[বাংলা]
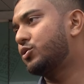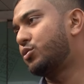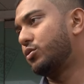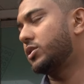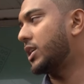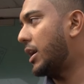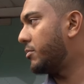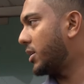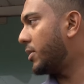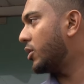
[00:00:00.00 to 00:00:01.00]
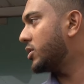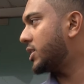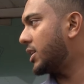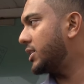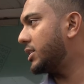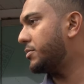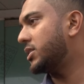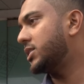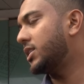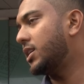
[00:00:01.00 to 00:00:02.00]
ট্রু যে আমরা ভালো স্টার্ট দিতে
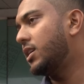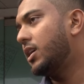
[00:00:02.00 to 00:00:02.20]
পারছি না